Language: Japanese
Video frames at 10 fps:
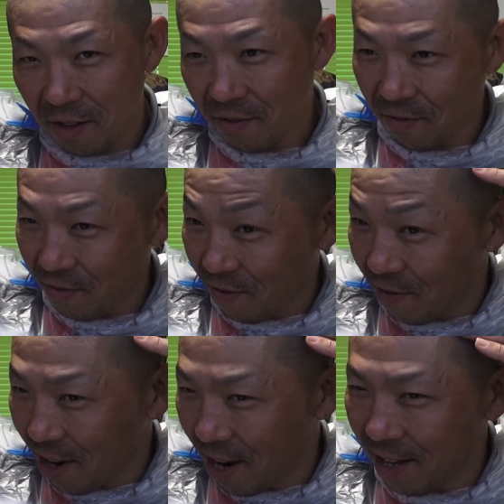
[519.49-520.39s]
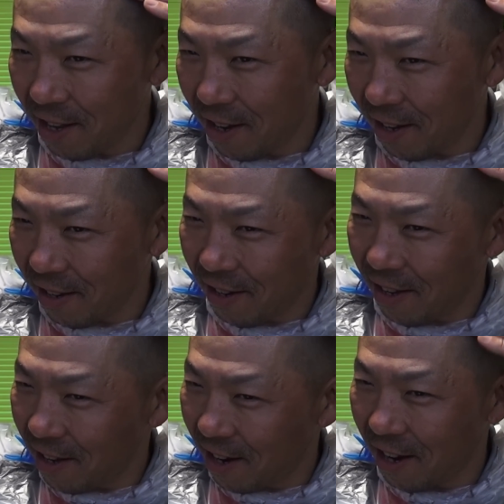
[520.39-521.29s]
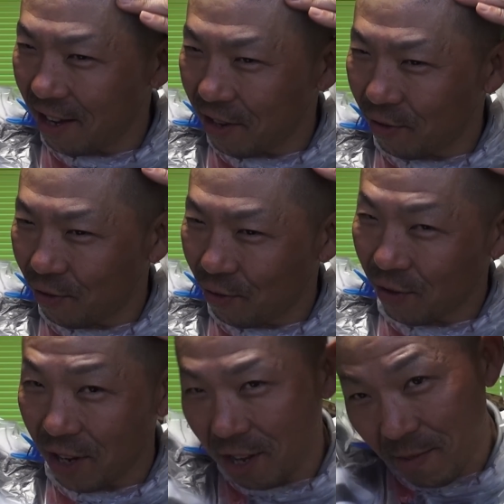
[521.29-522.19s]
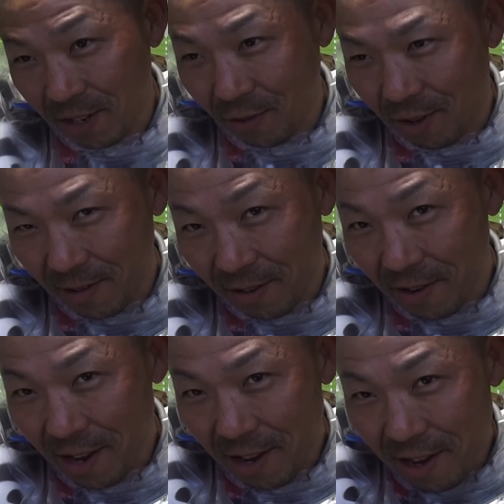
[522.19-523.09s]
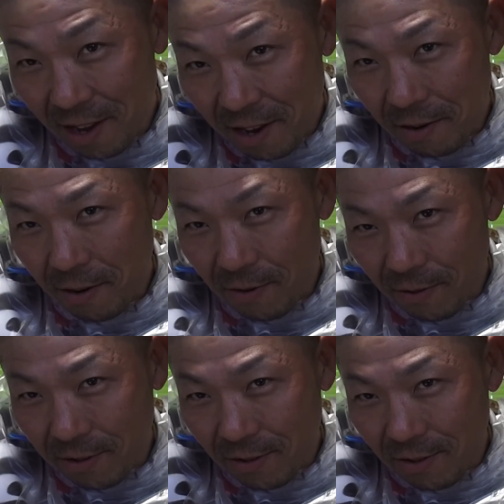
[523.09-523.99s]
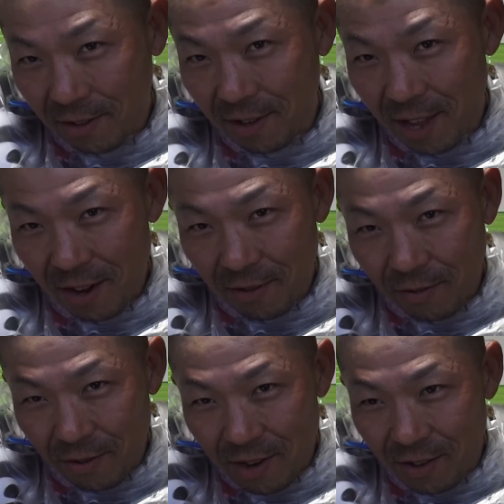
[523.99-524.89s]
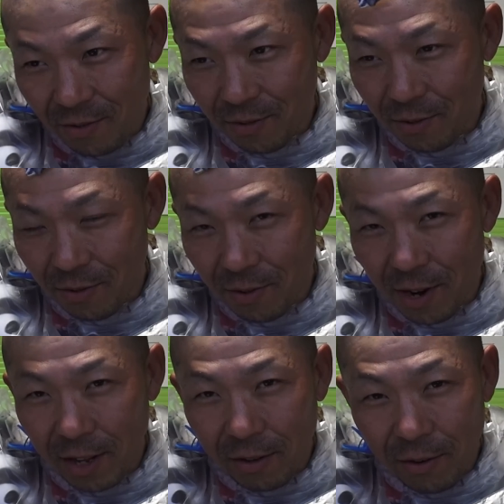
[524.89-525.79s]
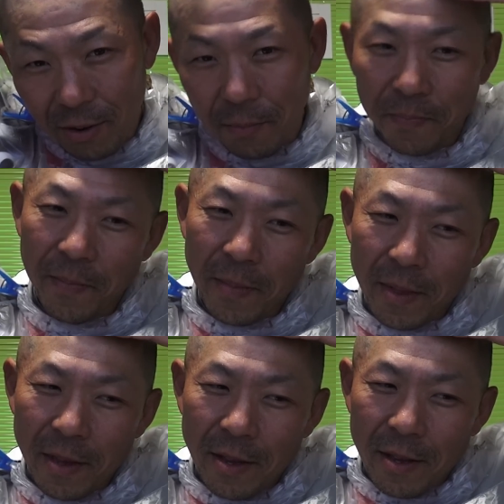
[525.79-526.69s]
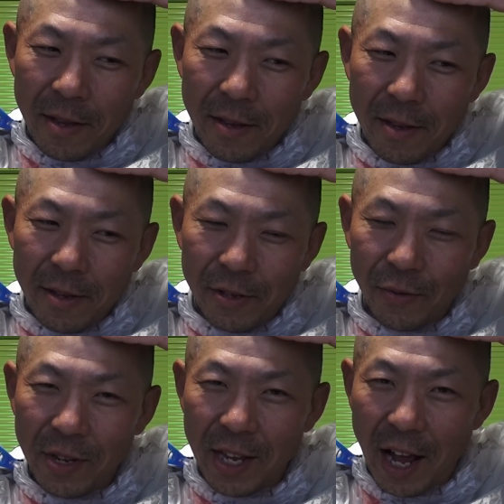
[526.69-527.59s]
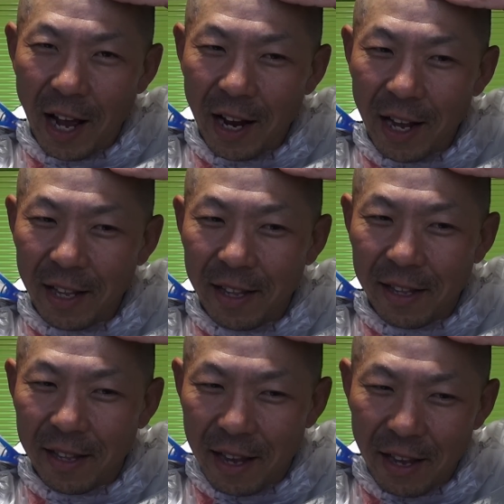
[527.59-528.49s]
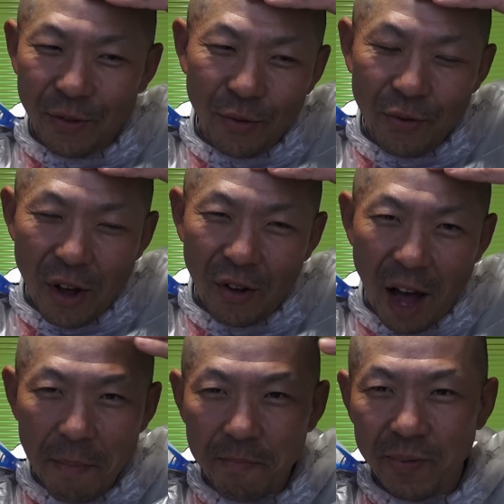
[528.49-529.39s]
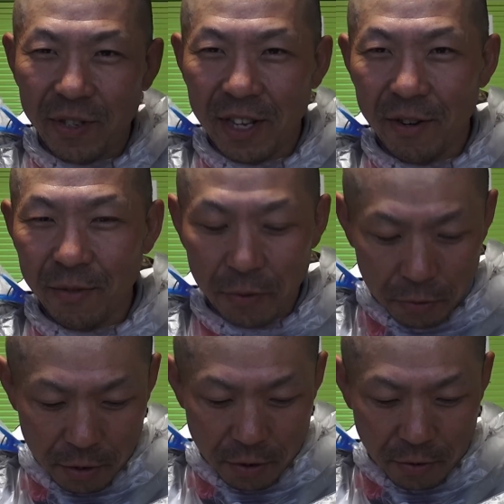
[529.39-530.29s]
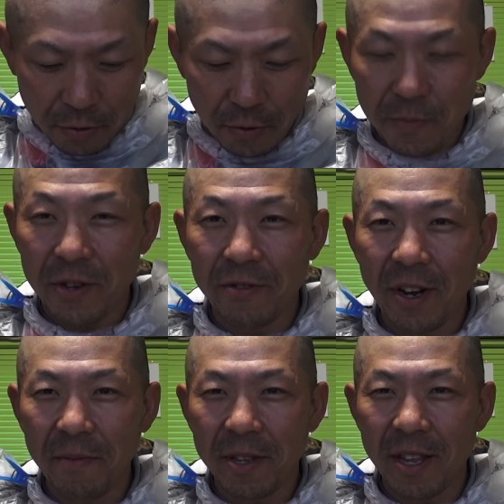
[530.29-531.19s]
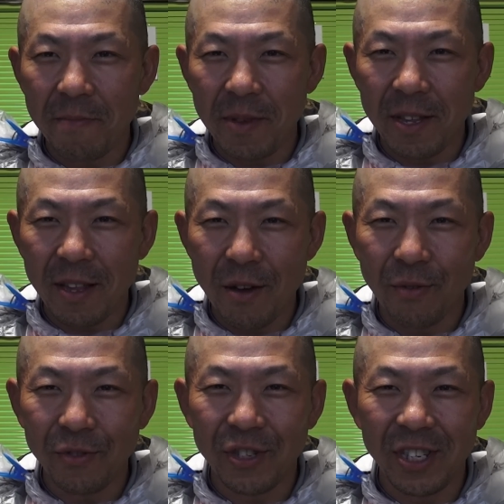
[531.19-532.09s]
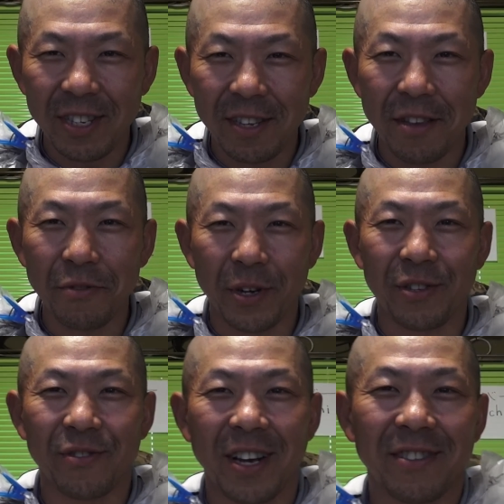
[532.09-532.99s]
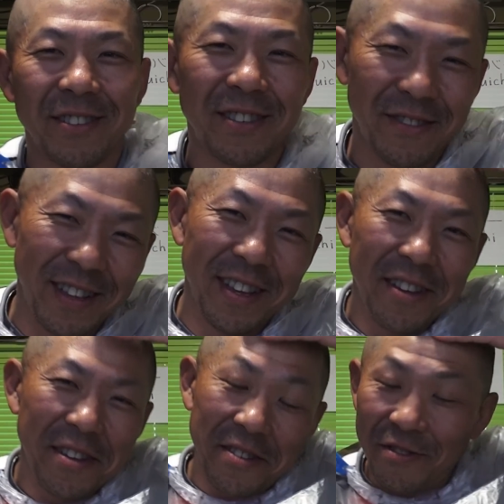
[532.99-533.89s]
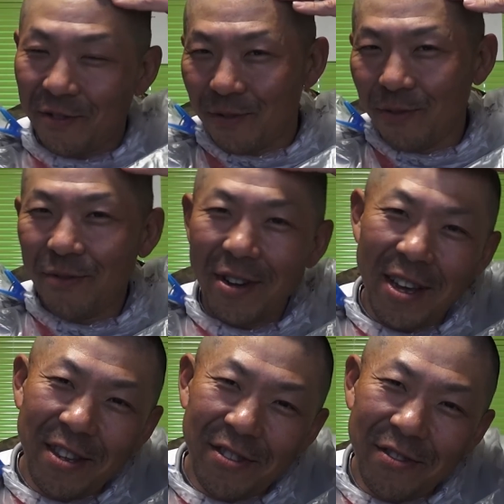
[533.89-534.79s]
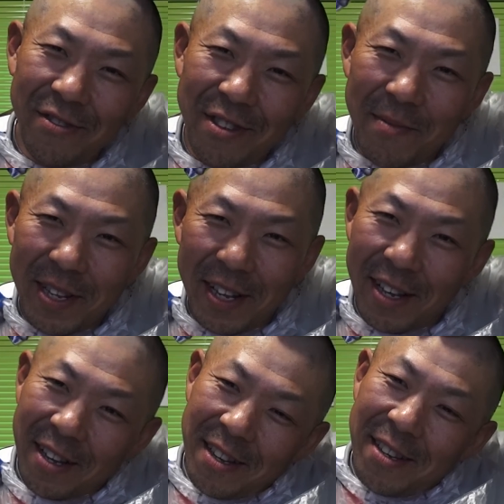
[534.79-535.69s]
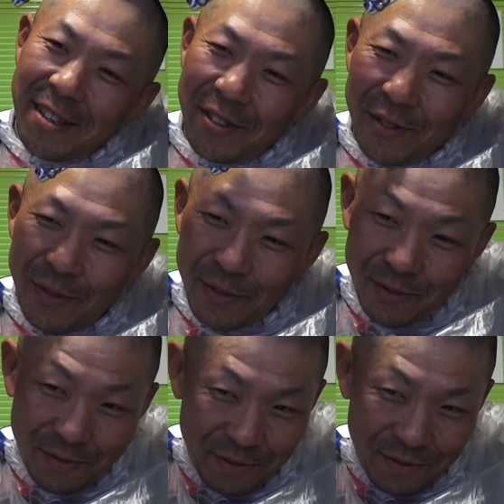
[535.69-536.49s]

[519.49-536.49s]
この生えて、生えてる状態で今反ってますよね。この反ってる時の動画と、反り上がって動画をアップしてる動画をこう見比べてみてほしいっていうのは一つあるんですけどね。ちょっと動画編集にまだ、ちょっと